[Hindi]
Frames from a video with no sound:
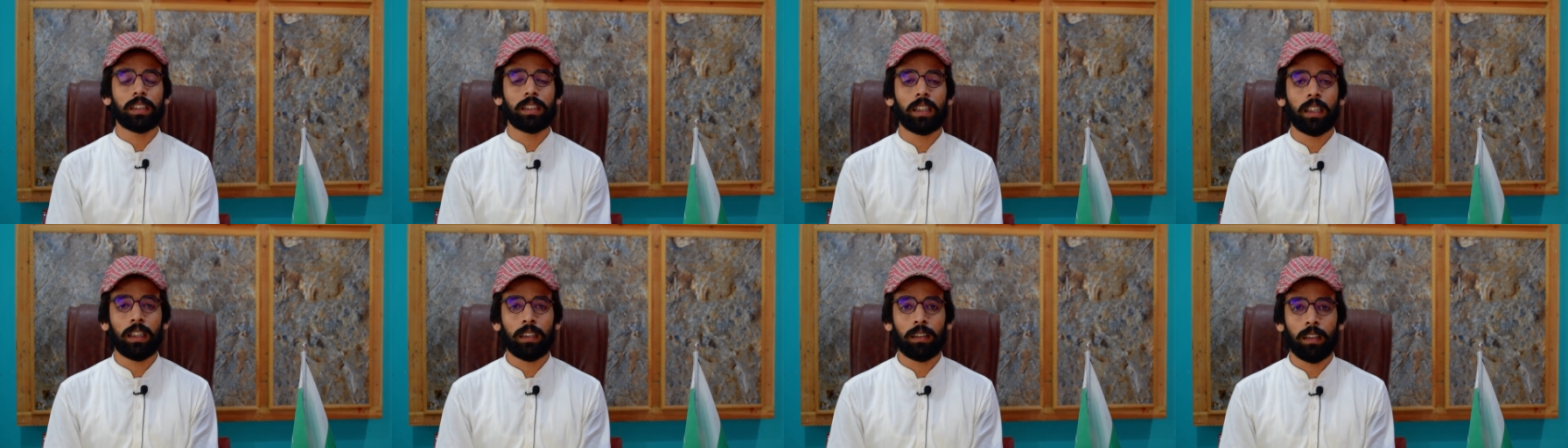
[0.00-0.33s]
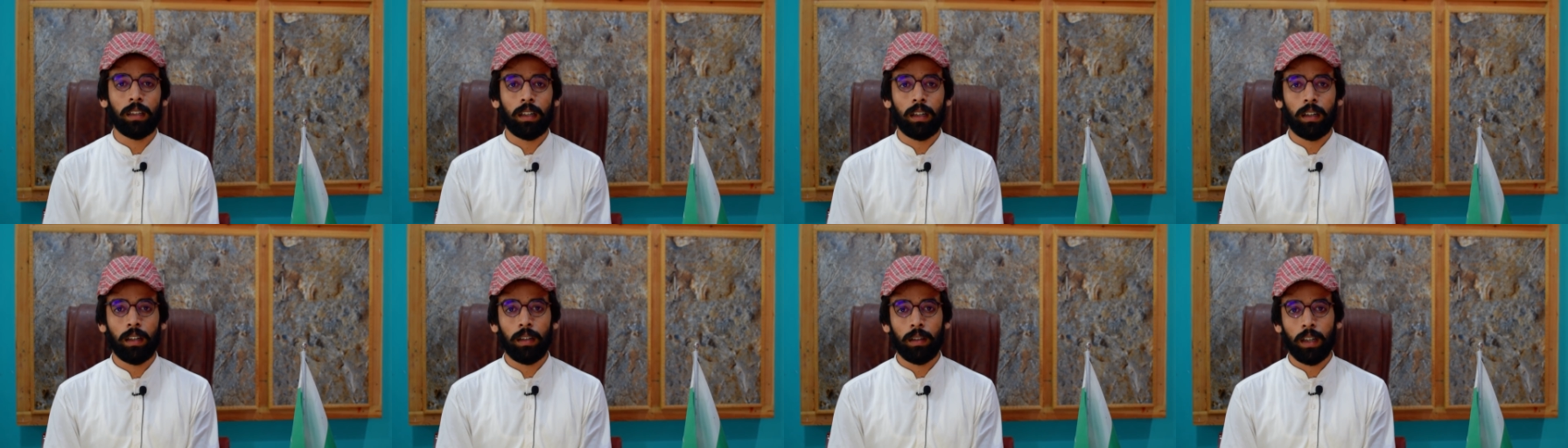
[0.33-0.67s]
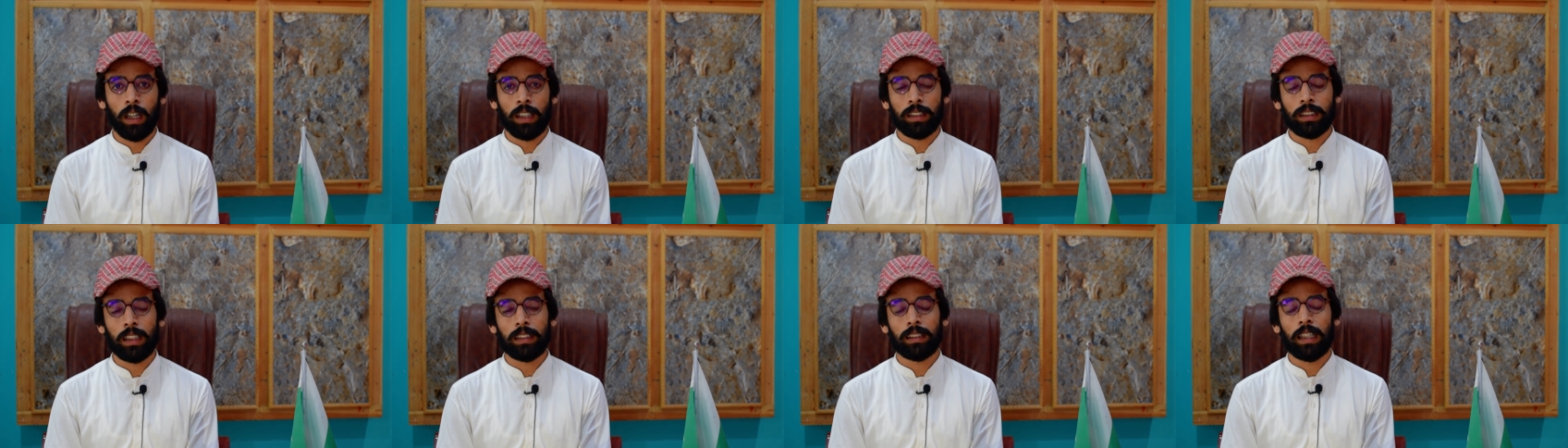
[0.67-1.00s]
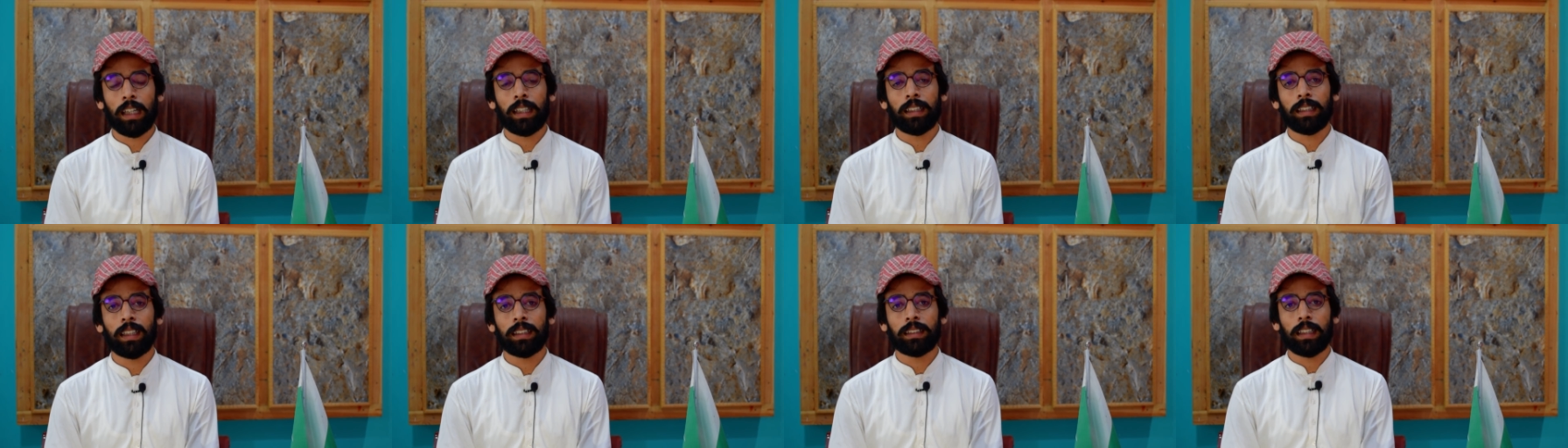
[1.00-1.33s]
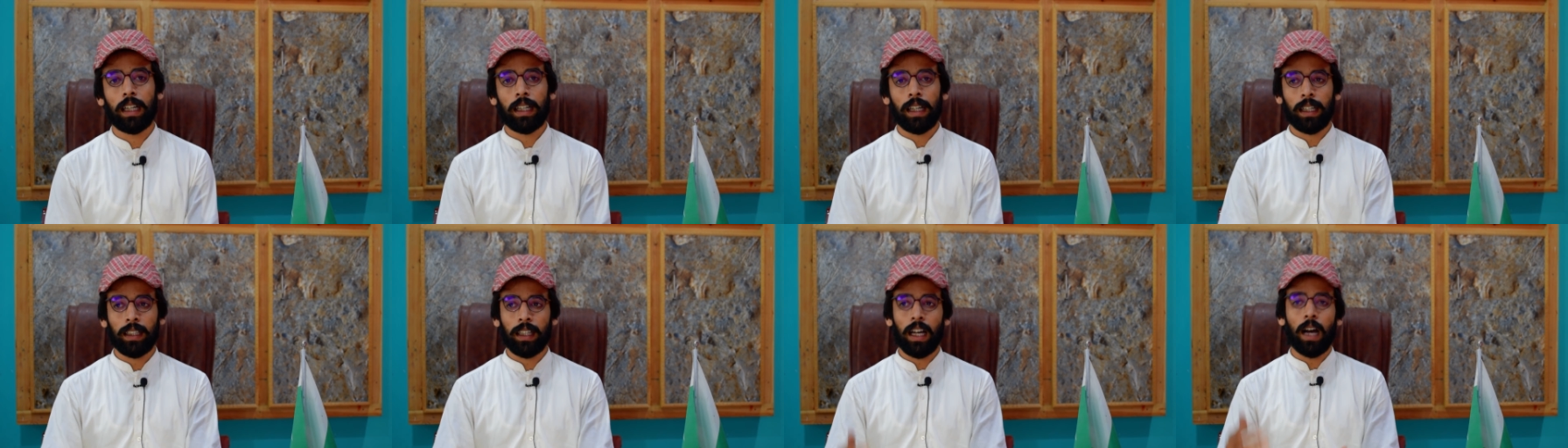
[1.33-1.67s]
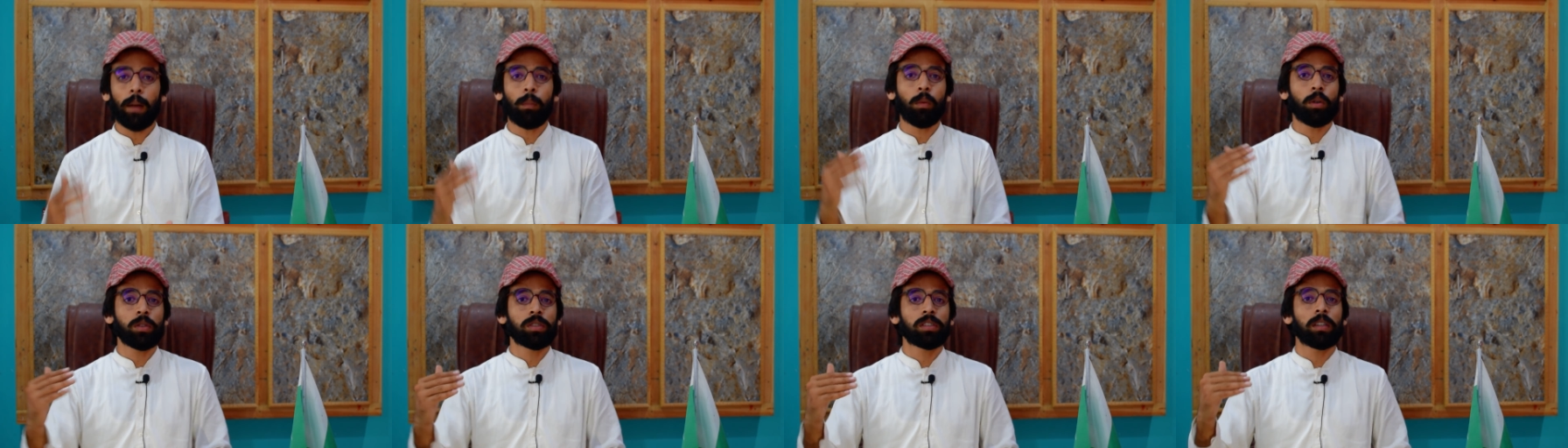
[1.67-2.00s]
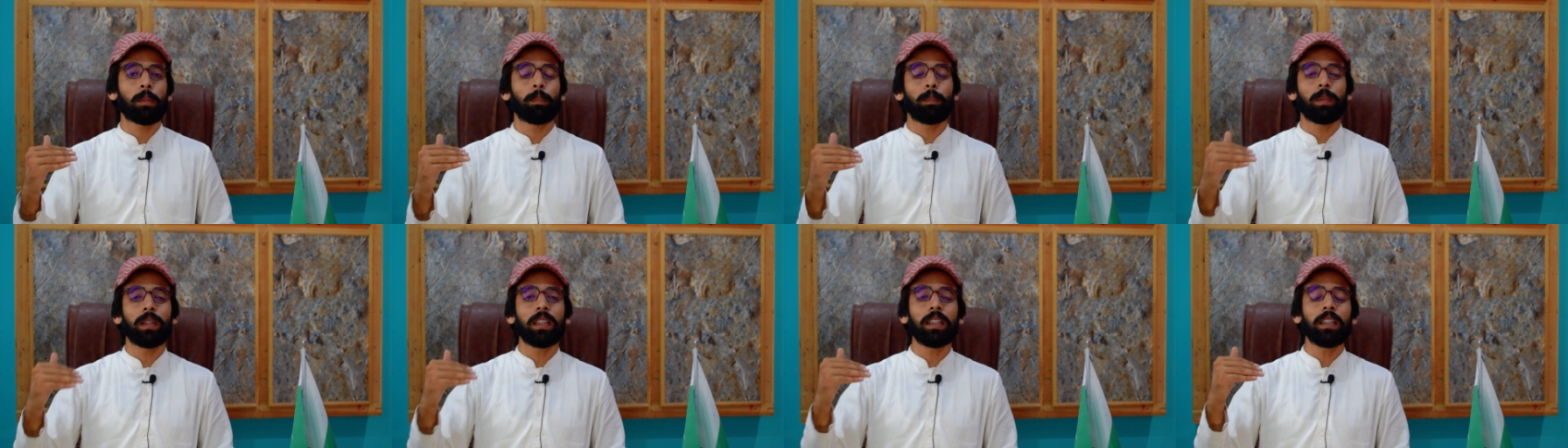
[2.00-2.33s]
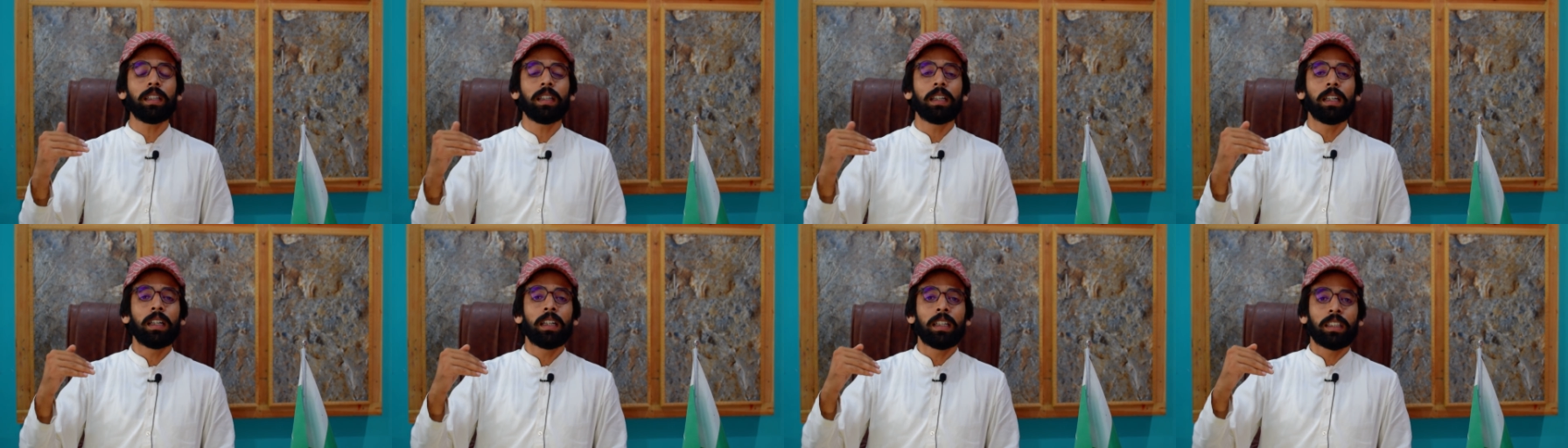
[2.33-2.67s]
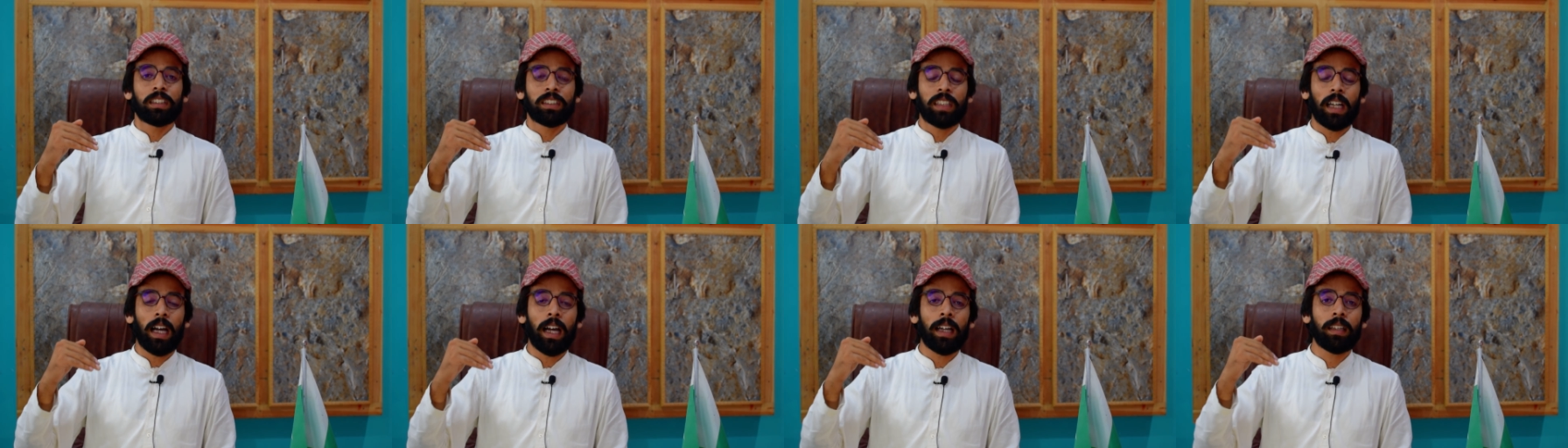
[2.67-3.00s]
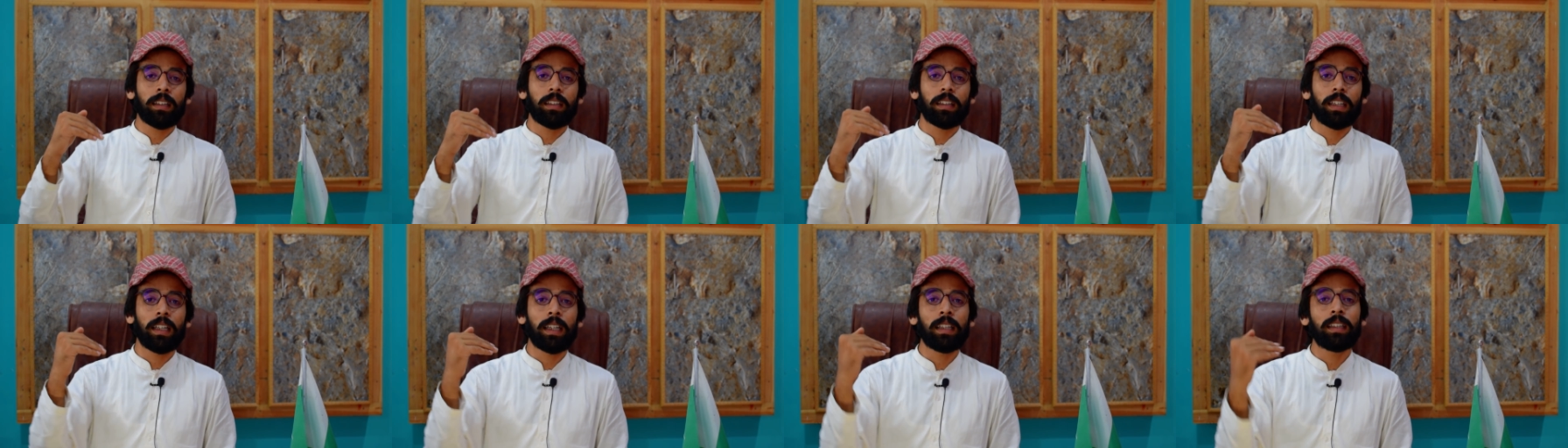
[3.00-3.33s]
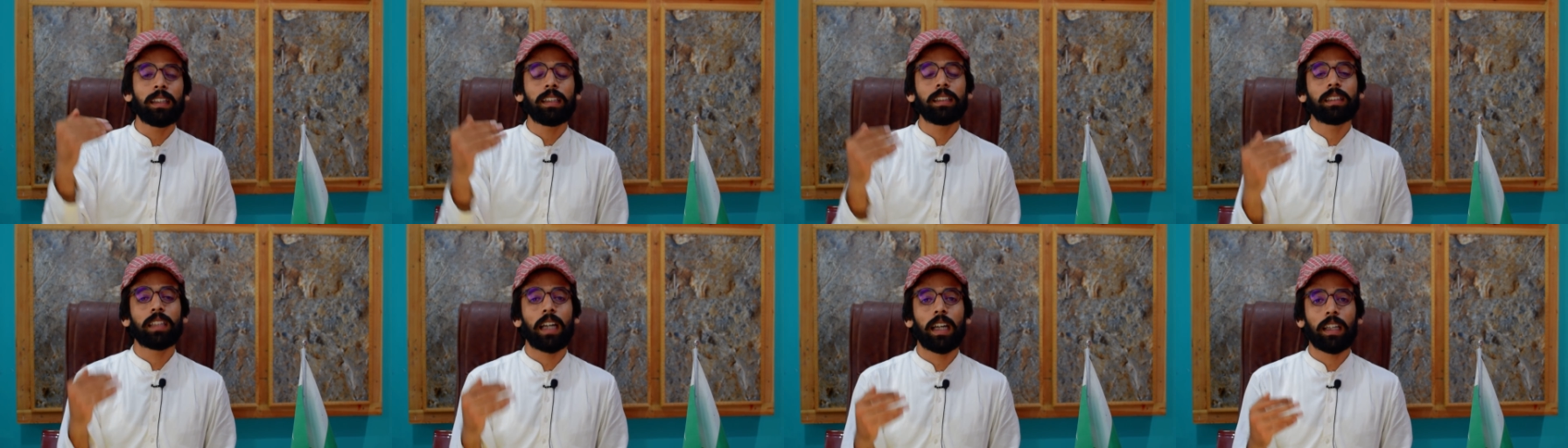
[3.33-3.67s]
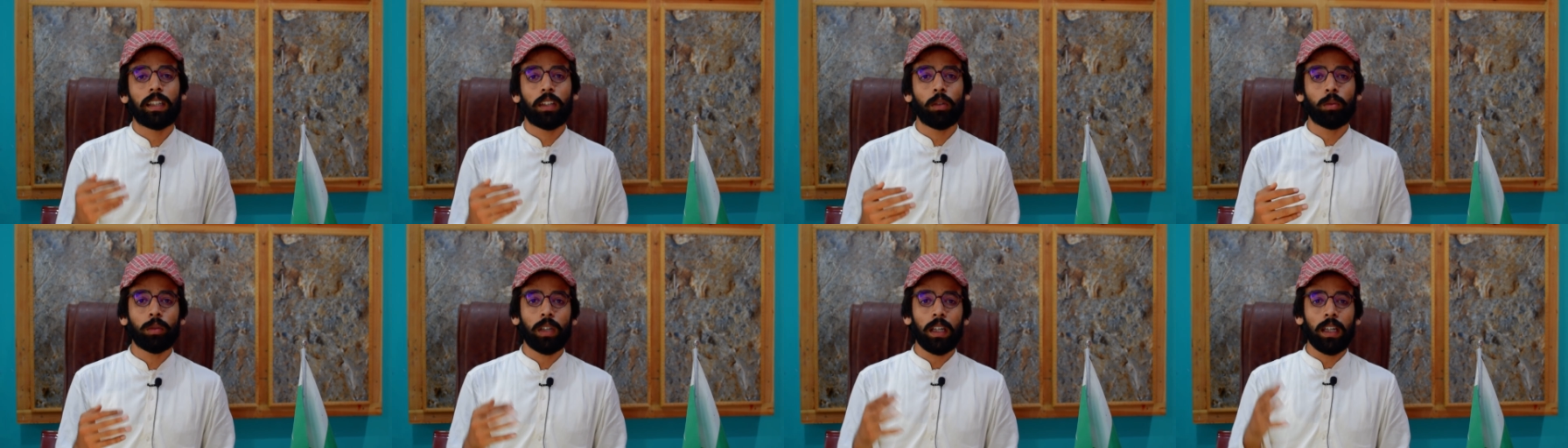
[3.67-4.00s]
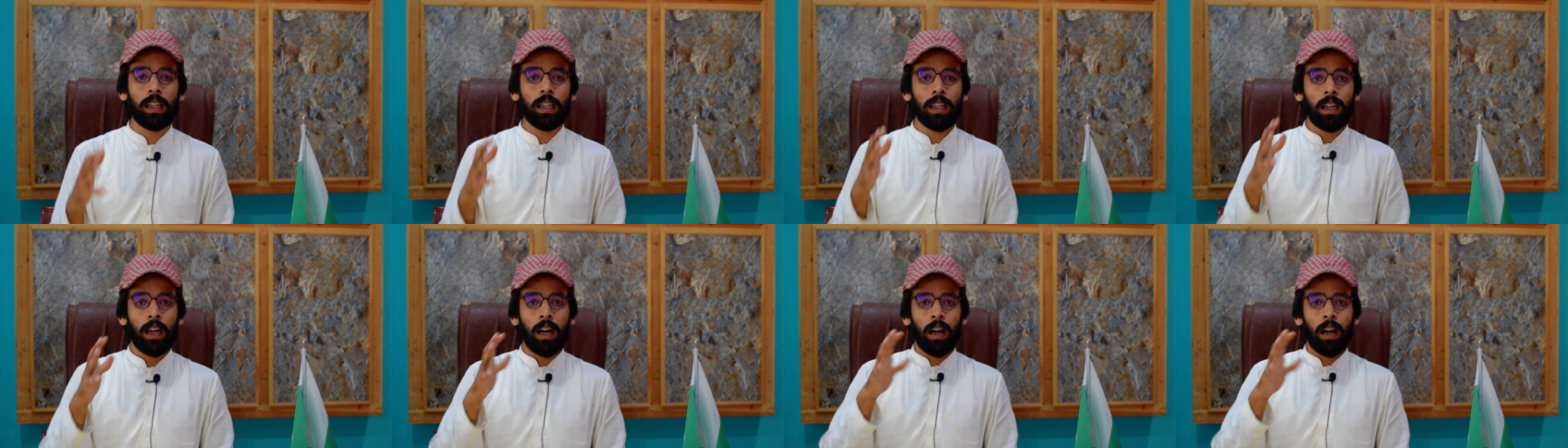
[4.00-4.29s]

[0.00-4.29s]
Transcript: ये खदशा ज़ाहिर किया जा रहा है कि आपको सप्ली शायद दे दी जाए क्योंकि